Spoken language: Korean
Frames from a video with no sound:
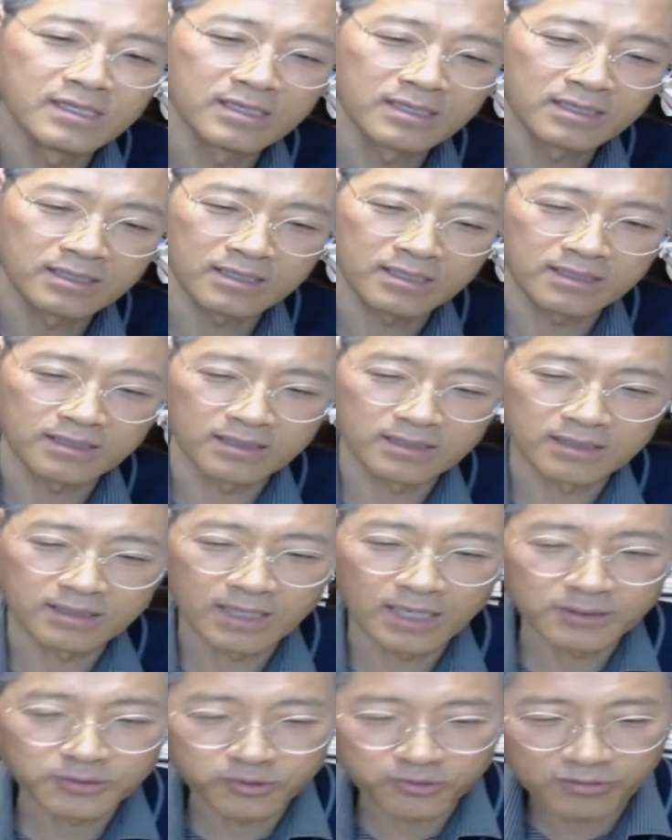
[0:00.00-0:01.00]
아,
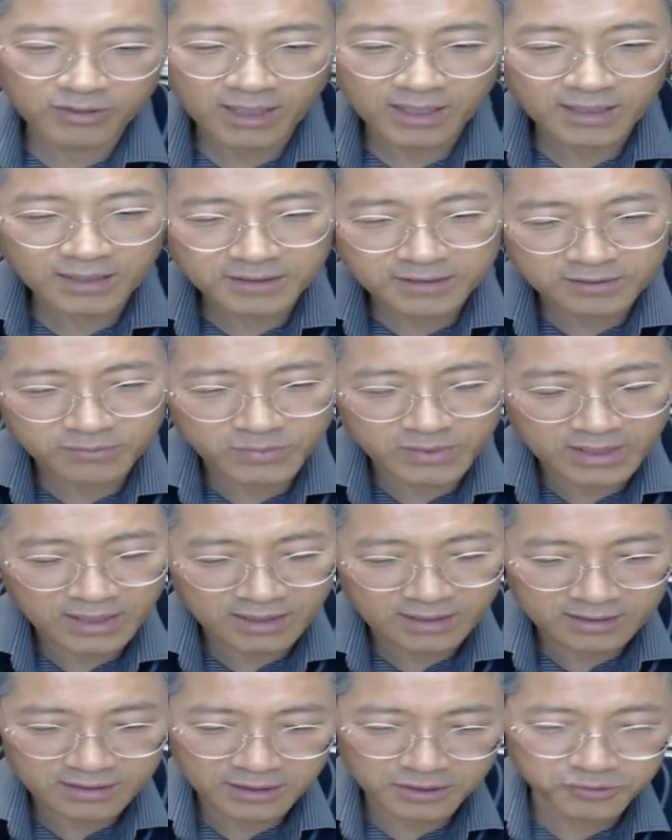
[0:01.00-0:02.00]
알 수가
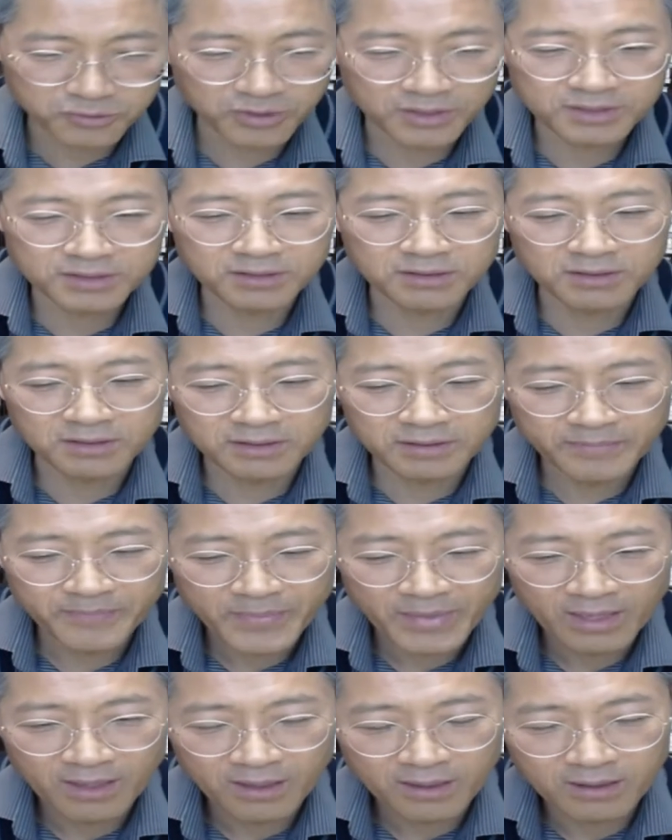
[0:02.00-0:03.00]
있습니다. 계속해서
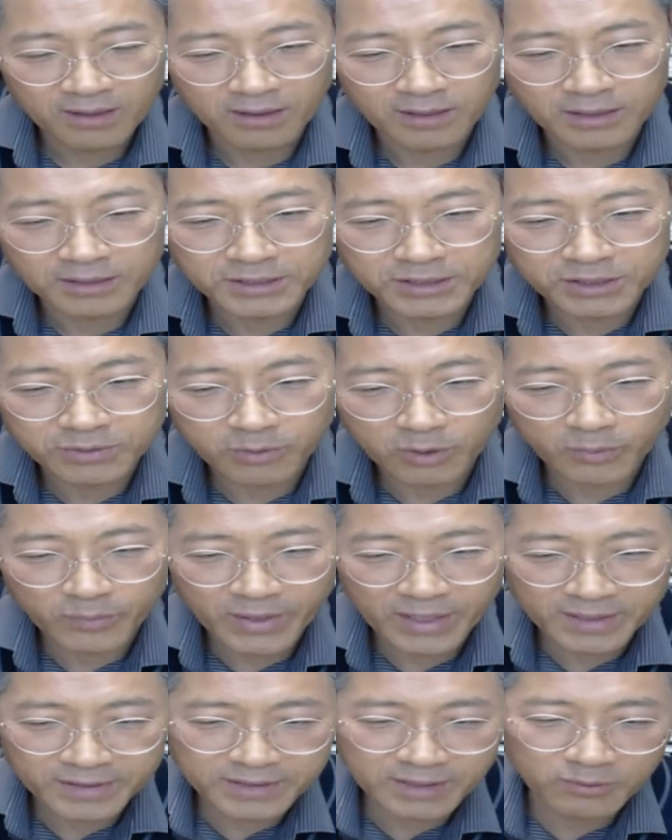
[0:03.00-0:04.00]

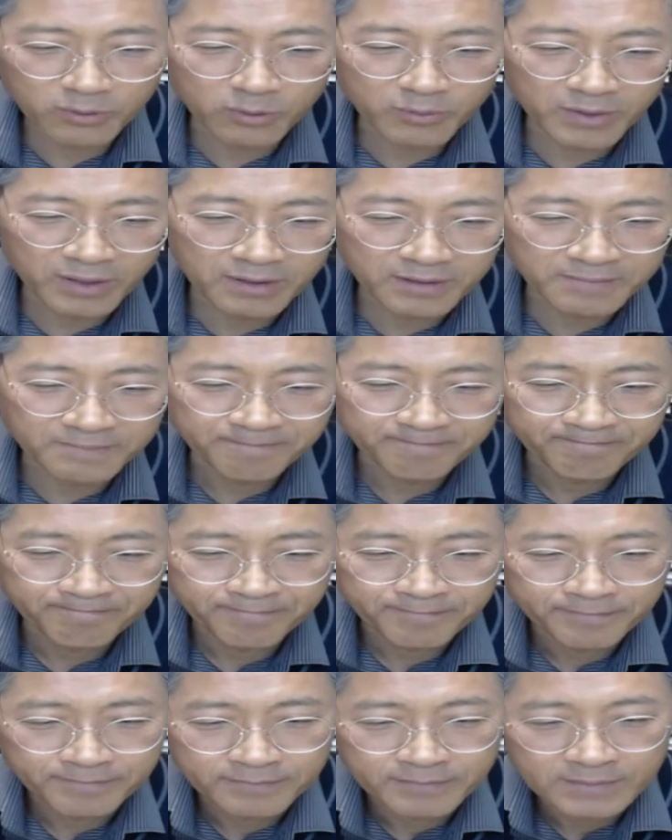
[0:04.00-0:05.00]
25페이지에 아, 보면
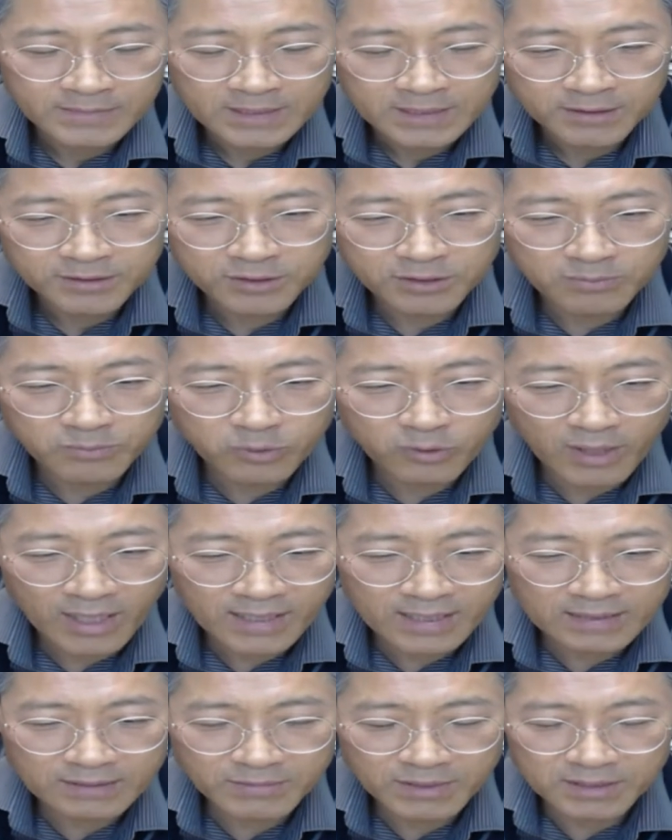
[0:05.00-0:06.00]
성부
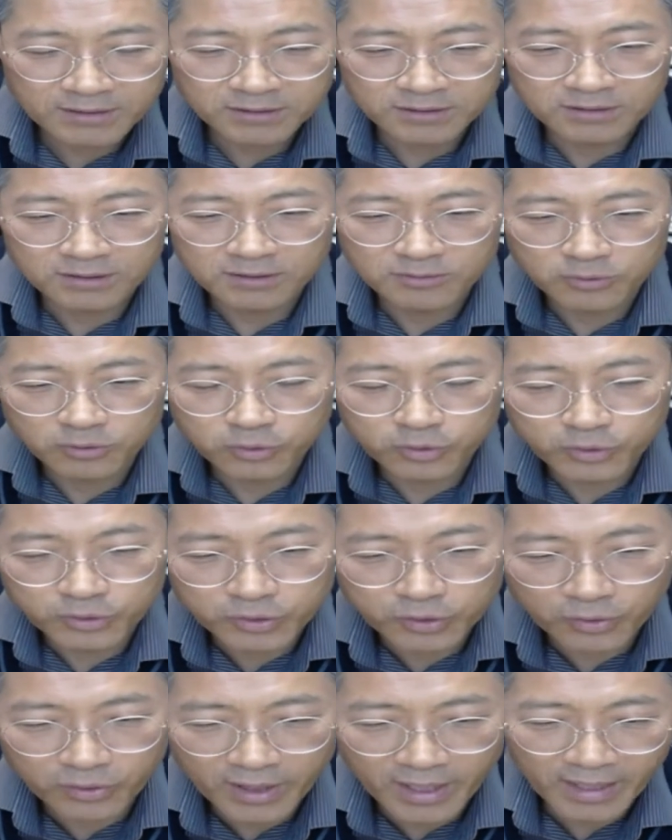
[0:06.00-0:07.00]
하나님께서는
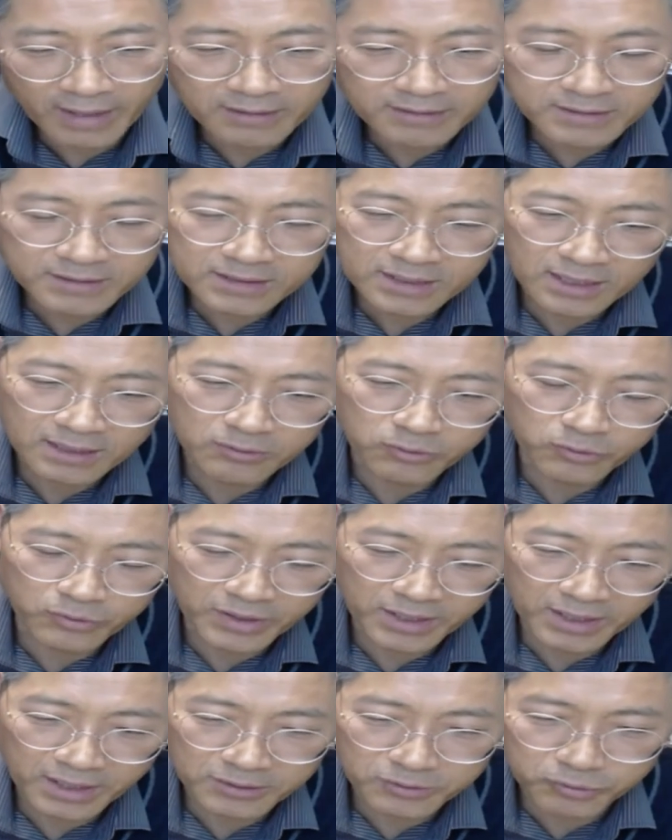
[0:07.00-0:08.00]
구속의 은사를
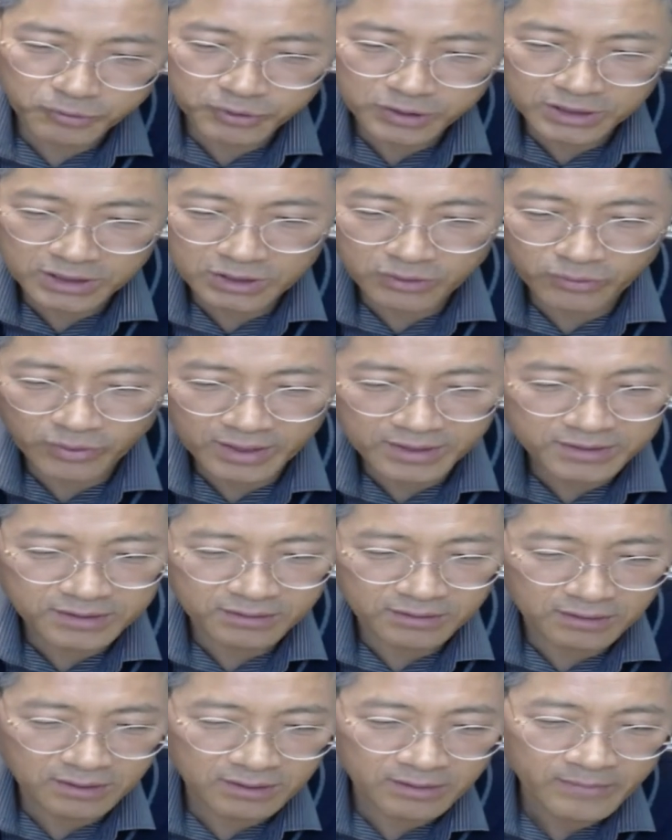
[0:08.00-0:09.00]
우리에게 주시기
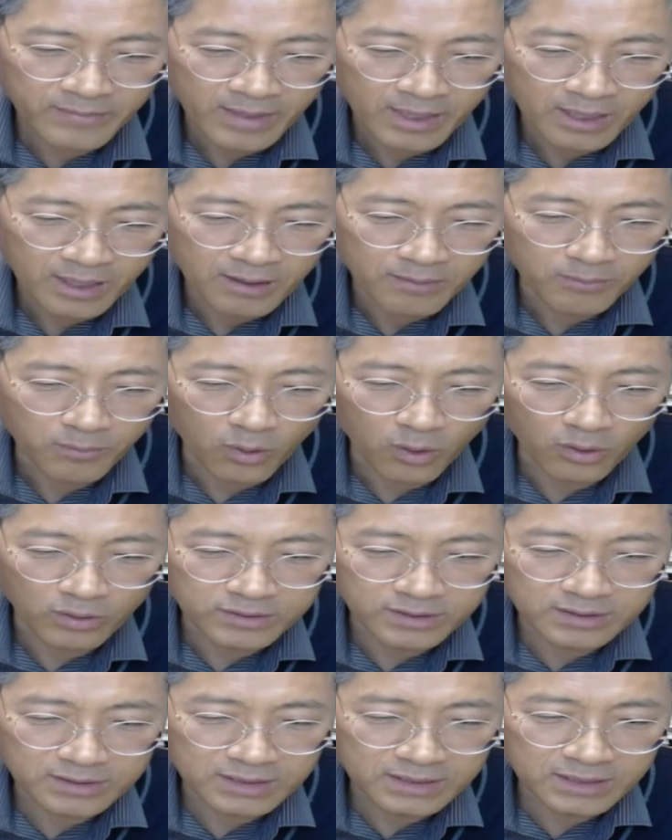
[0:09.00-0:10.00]
위해서
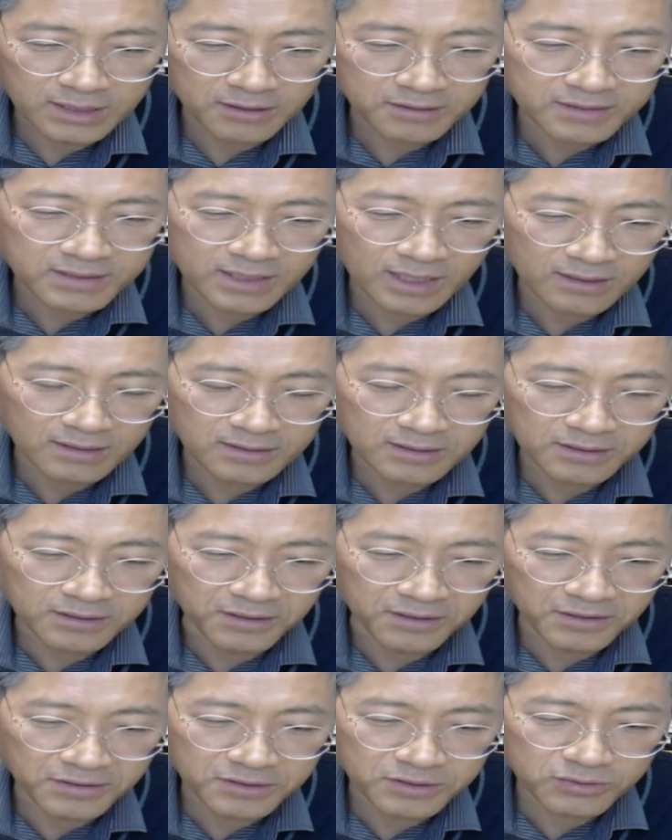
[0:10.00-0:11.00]
모든 역사를
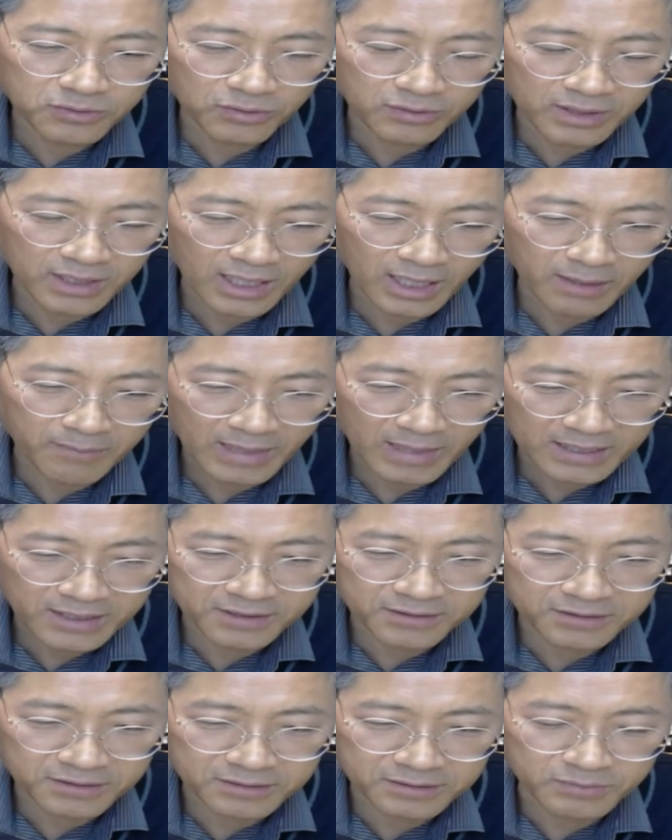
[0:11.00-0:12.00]
그리스도께
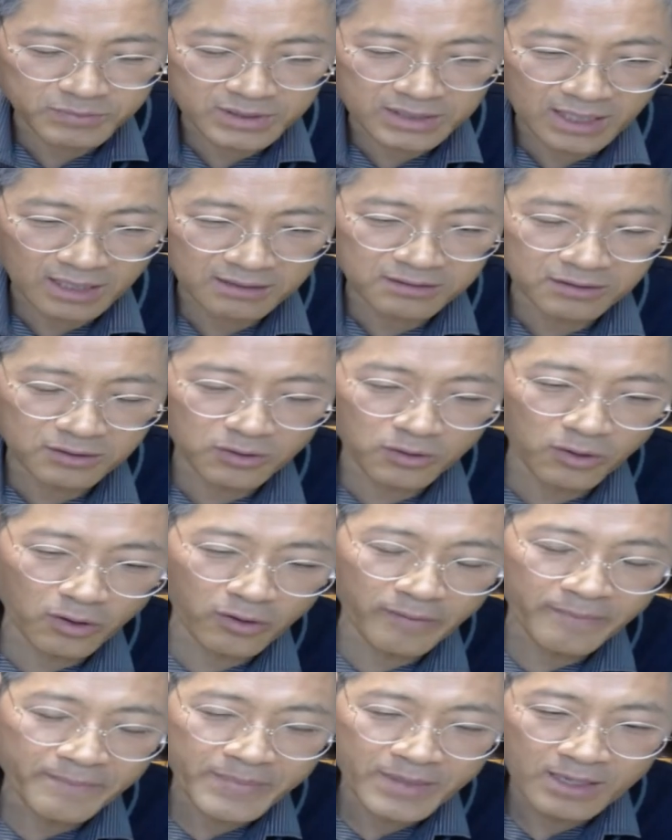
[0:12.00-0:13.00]
맡기셨습니다.
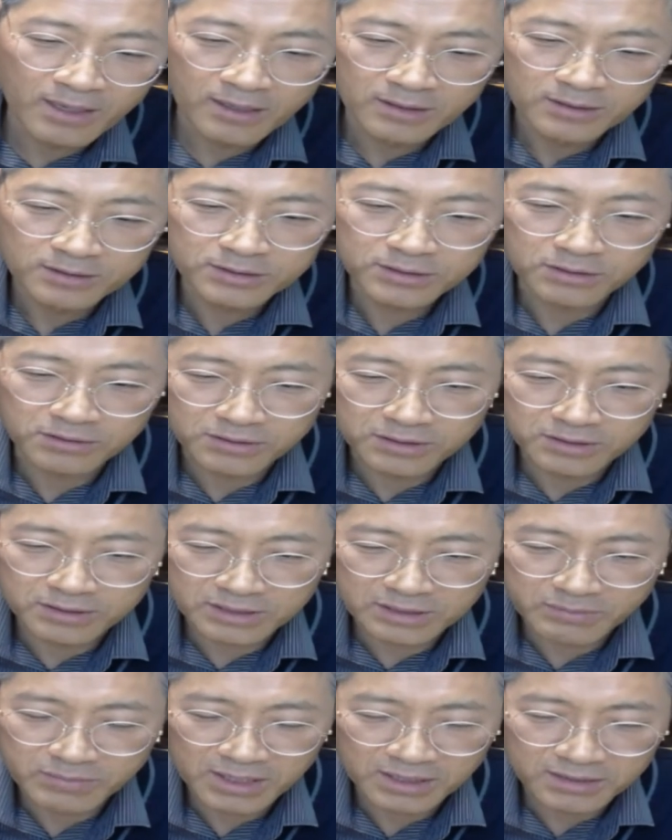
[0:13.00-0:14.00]
그리고
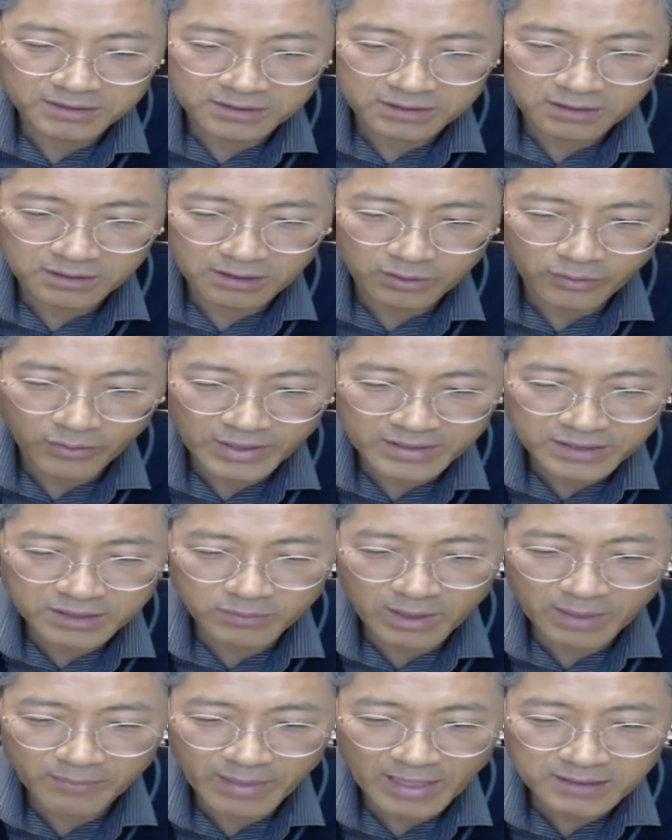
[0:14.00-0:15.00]
성령님께서
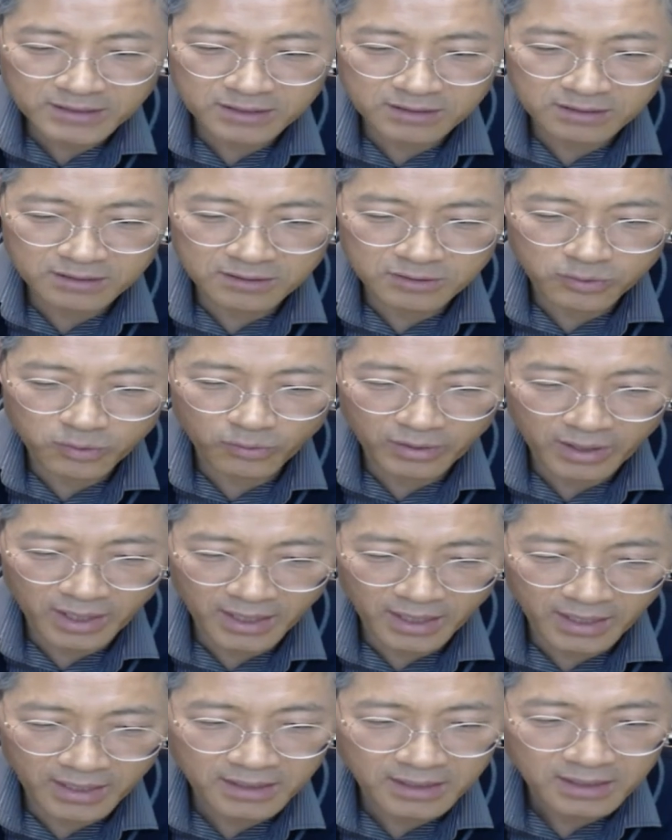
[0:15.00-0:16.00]
회심의 방식을 통해